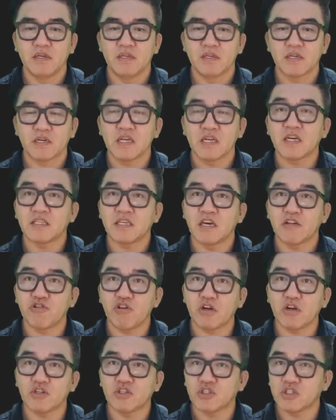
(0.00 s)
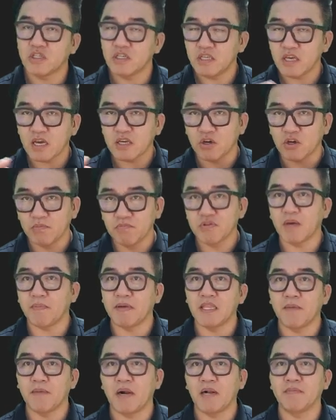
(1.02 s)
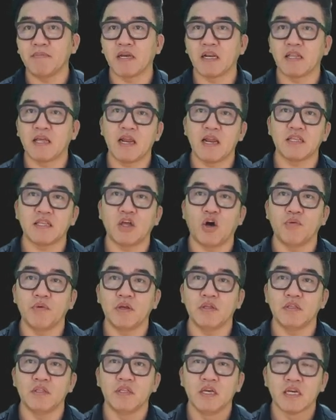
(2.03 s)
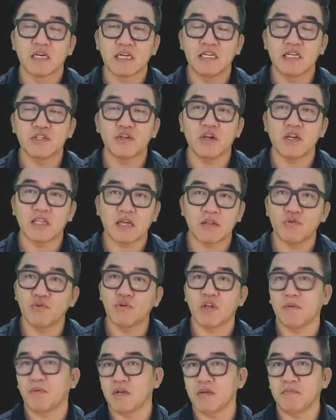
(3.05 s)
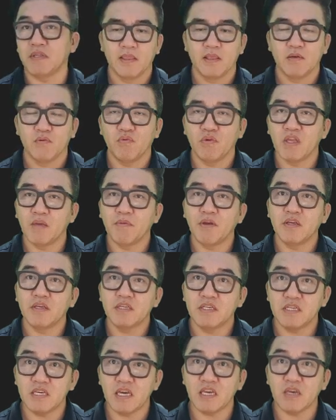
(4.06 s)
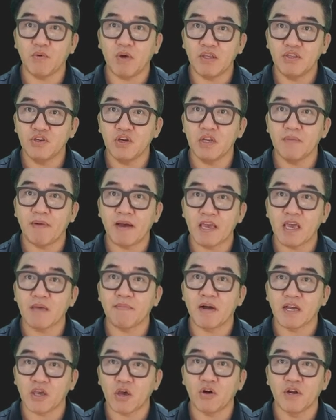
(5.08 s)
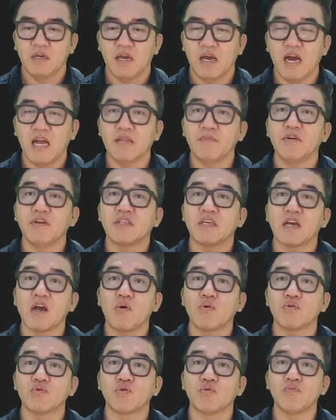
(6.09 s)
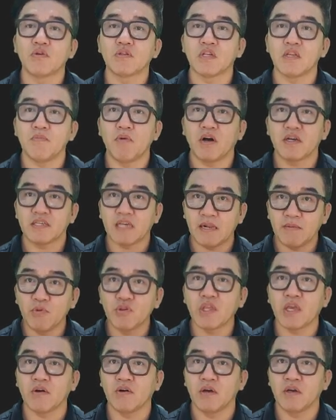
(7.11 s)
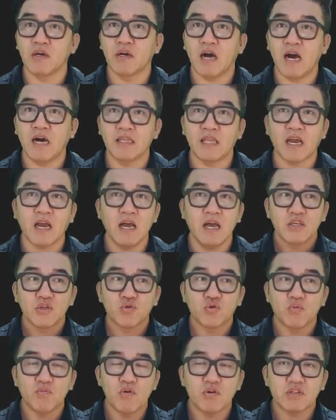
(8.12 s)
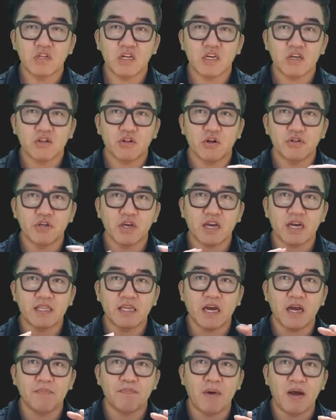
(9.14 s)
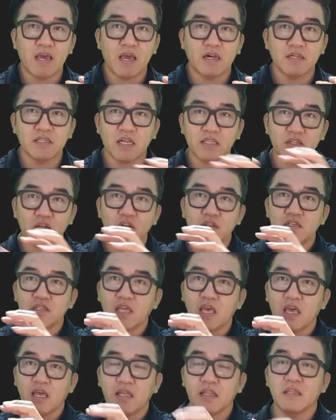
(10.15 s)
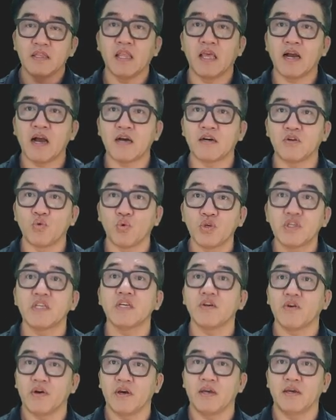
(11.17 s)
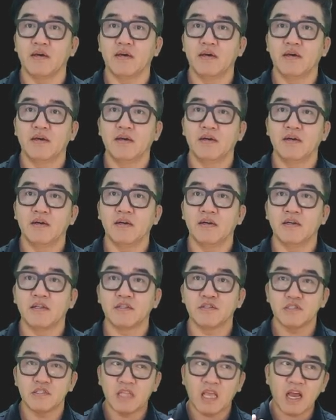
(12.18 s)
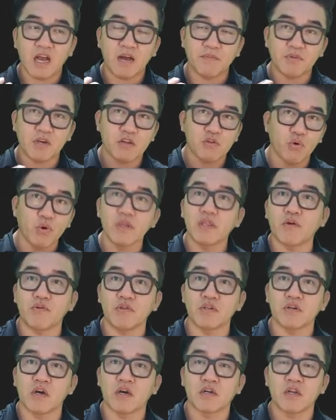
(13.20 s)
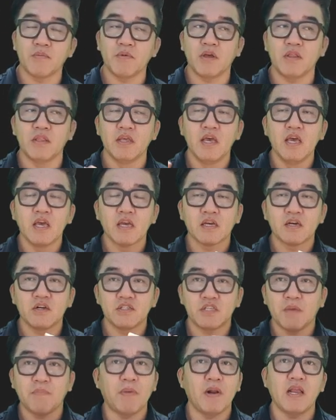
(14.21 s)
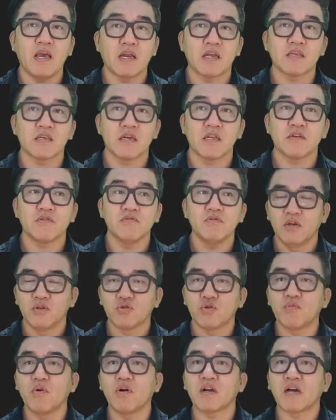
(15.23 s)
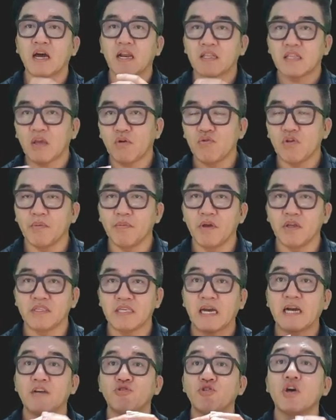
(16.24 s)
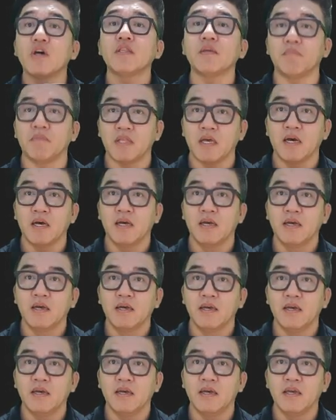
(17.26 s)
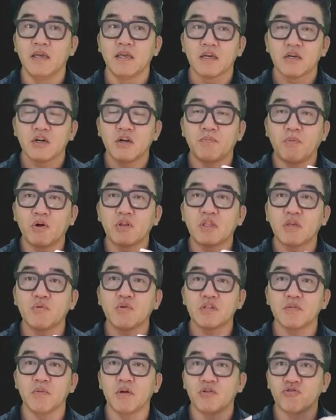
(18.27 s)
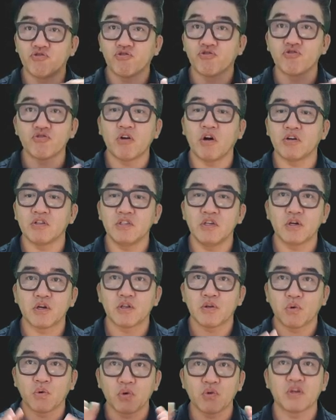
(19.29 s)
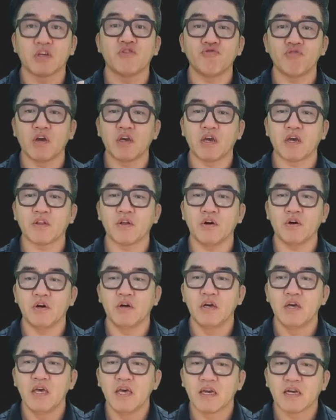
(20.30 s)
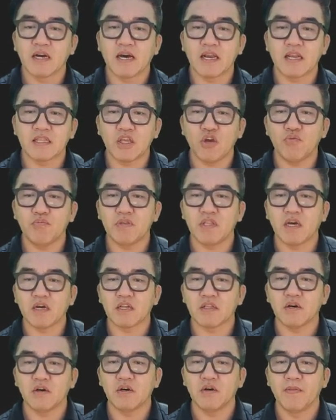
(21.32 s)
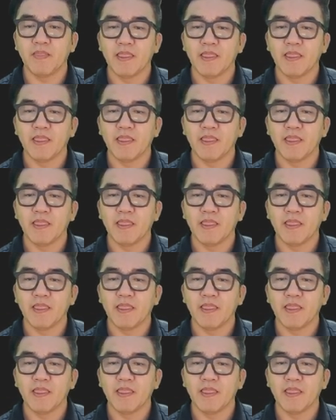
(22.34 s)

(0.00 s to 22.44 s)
그러니까 제 수익을 시장에 전부 다 반납할 만한 하락이 나오면 그 전에 다 손절해 버립니다. 왜냐면 시장이 완전히 방향이 바뀌었거나 아니면 제가 보는 종목들이 뭐가 잘못된 거예요. 아 내가 종목들이 이렇게 서서히 가다가 방향을 탁 틀었는데 내가 그걸 놓친 거예요. 어, 내가 갑자기 소외되고 있는 거예요. 그러면 그걸 재빨리 알아차리고 종목을 갈아태우려면 잠깐 쉬어야 됩니다. 예, 그걸 버티고 있으면 죽는 거거든요. 그래서 그런 기준에 의해서 갈아태웁니다. 그래서